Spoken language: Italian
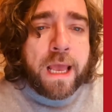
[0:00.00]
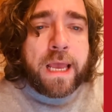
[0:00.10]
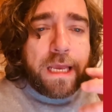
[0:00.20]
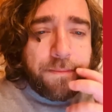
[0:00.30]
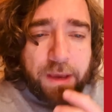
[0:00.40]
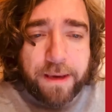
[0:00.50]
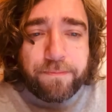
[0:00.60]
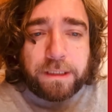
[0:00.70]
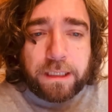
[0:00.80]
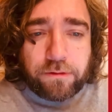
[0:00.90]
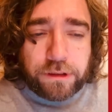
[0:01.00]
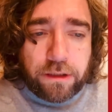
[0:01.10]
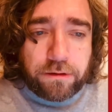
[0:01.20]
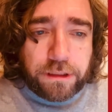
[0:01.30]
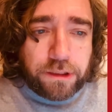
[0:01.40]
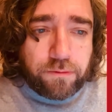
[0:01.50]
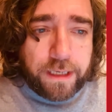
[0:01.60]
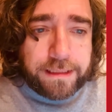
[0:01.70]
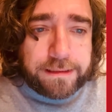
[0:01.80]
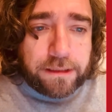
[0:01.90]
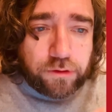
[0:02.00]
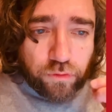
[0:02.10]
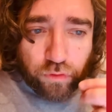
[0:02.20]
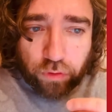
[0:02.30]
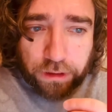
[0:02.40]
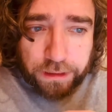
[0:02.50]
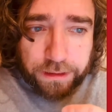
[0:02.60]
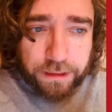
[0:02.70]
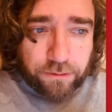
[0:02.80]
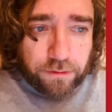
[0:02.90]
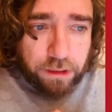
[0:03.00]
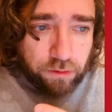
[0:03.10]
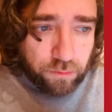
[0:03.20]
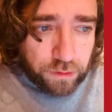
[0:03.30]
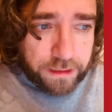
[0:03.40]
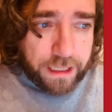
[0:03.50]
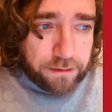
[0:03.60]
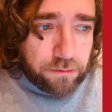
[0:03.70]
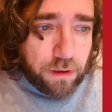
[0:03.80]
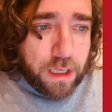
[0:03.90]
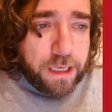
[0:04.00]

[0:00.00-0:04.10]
I membri del Consiglio di sicurezza sottolineano nel comunicato